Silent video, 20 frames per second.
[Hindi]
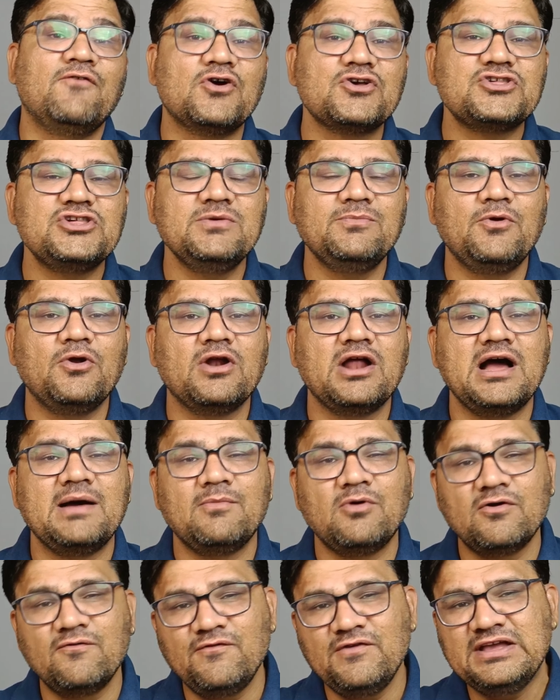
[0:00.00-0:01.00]
वॉशिंग
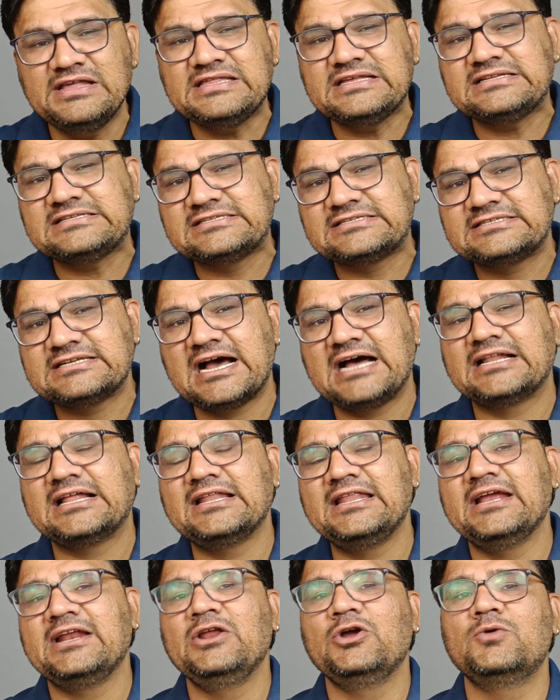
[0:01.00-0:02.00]
प्रोग्राम और फीचर्स ज़्यादा
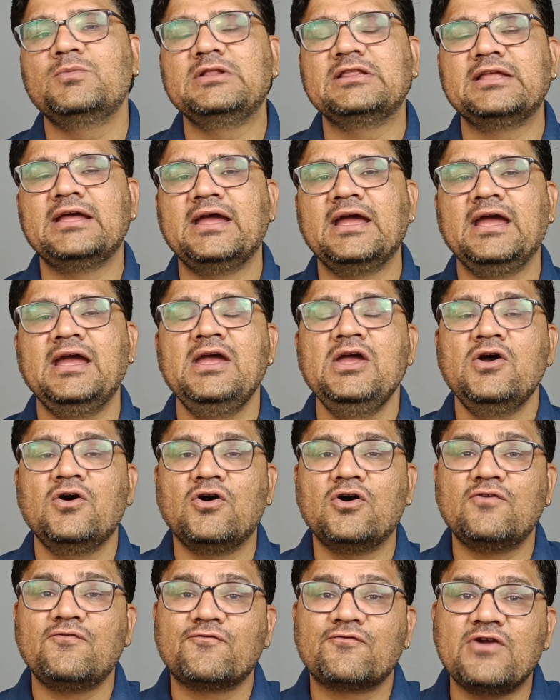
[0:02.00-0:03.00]
देखने को मिलता है
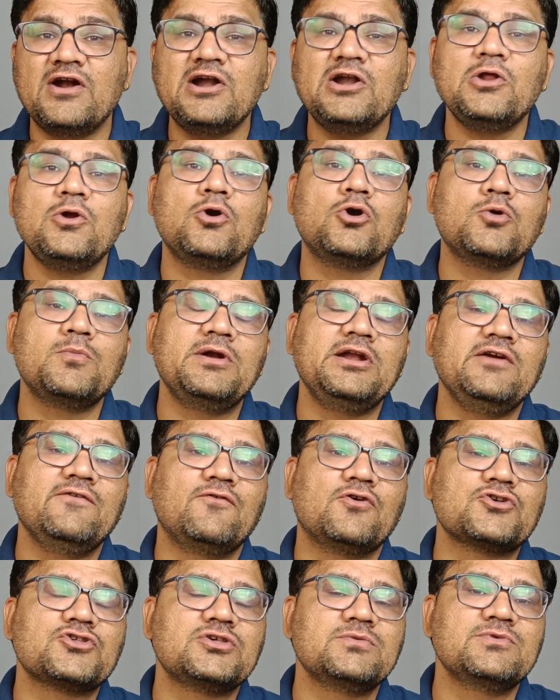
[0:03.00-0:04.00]
और फ्रंट लोड ऑटोमेटिक
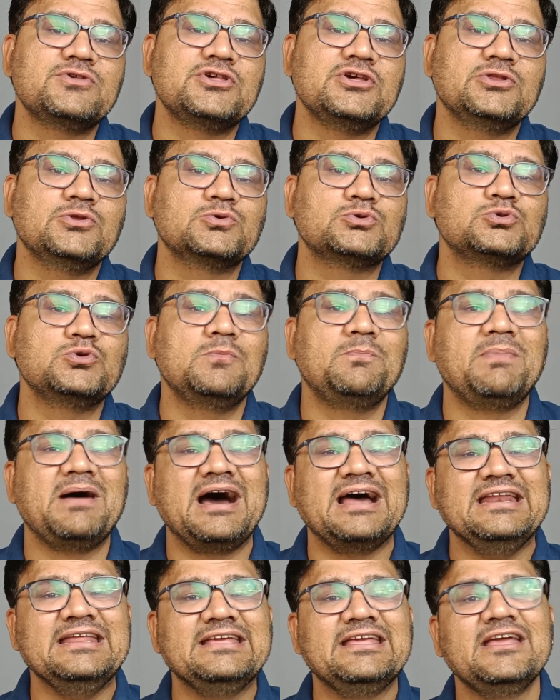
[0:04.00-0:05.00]
वॉशिंग मशीन दोस्तों
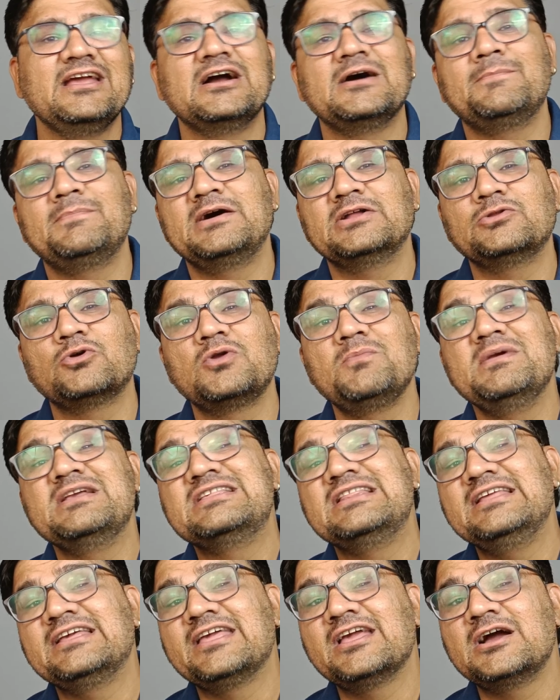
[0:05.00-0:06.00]
पानी की खपत और
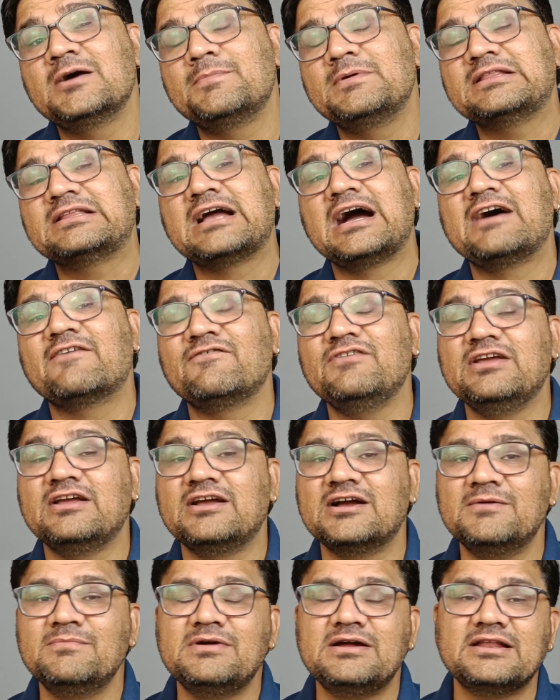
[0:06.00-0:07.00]
बिजली की खपत काफ़ी
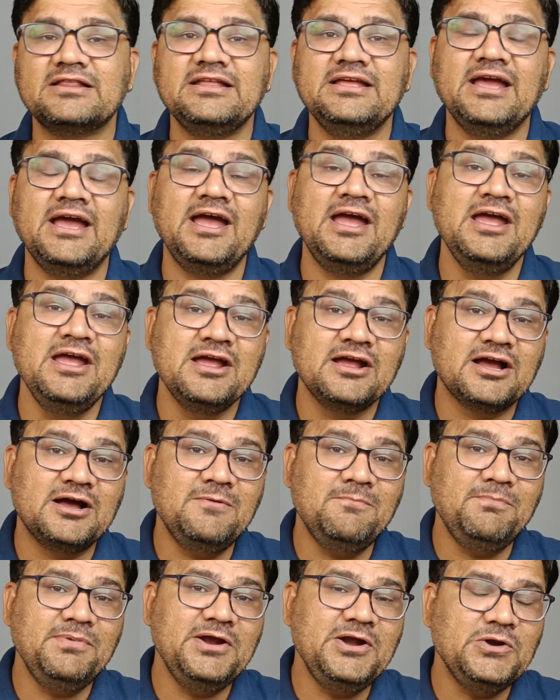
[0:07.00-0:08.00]
कम करती है
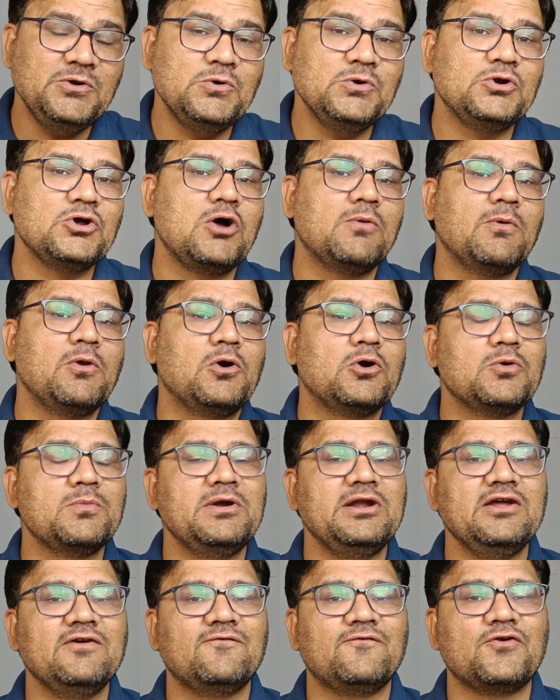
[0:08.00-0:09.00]
कंपेयर टू टॉप
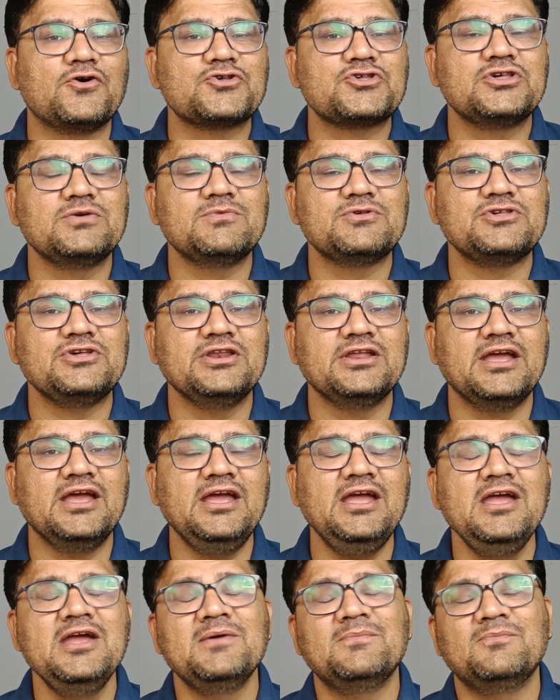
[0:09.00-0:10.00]
ऑटोमेटिक वॉशिंग मशीन के